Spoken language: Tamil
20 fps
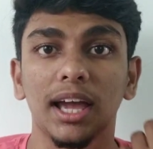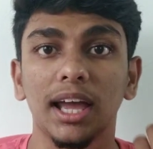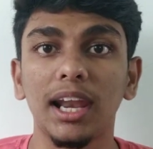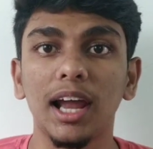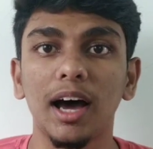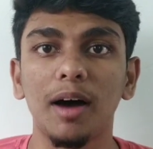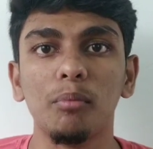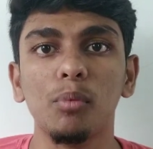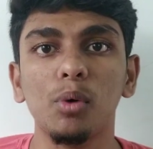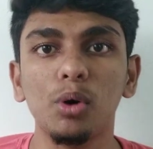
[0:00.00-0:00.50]

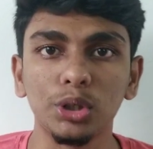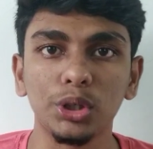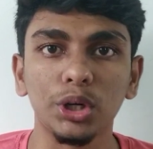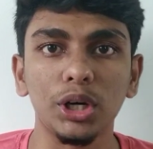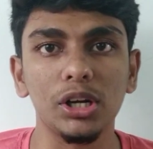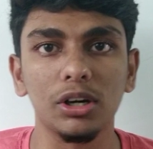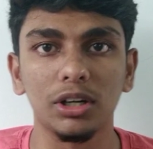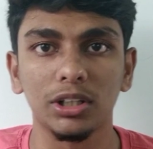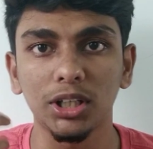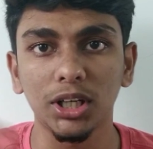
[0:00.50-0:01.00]
எல்லா
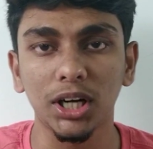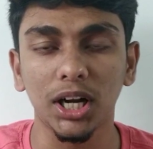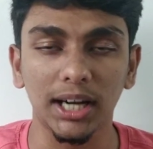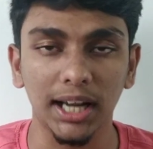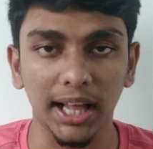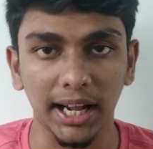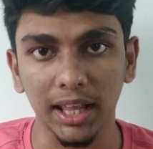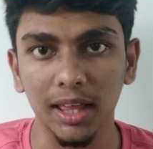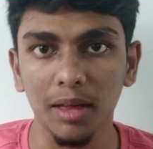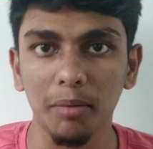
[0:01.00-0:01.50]
மூட்டுலேயும் வந்து
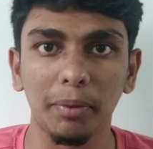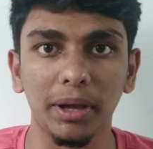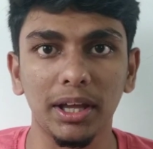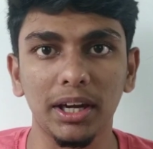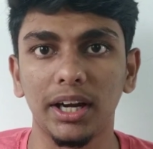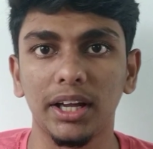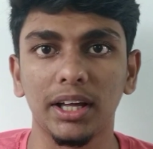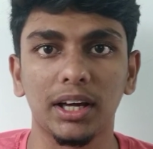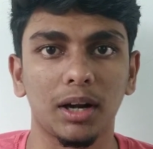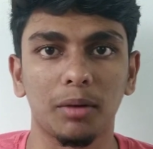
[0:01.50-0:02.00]
நிறைய
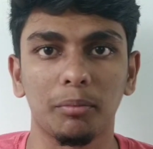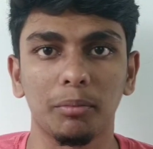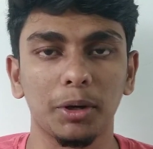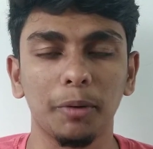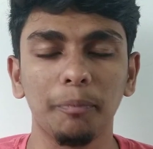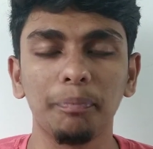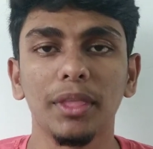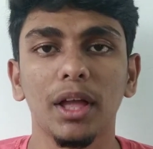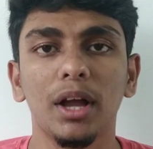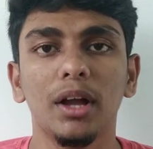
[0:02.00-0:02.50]
பெயின் அடிக்க
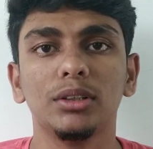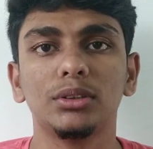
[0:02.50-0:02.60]
ஆரம்பிக்கும்